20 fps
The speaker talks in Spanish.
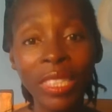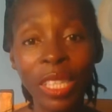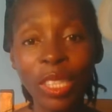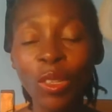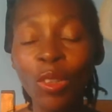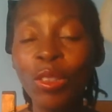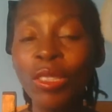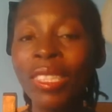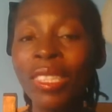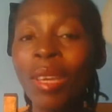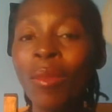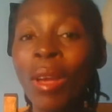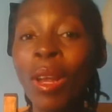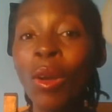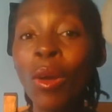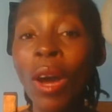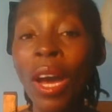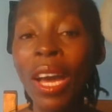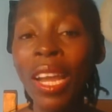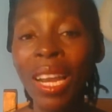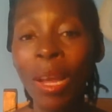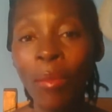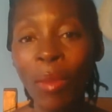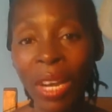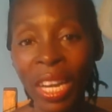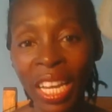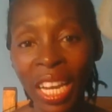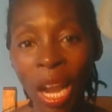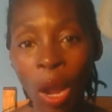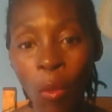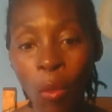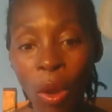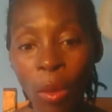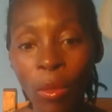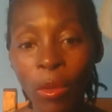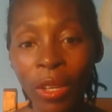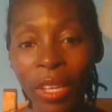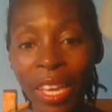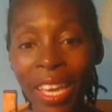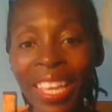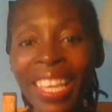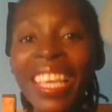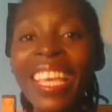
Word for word: que son los que me alojan la página web, ¿ok?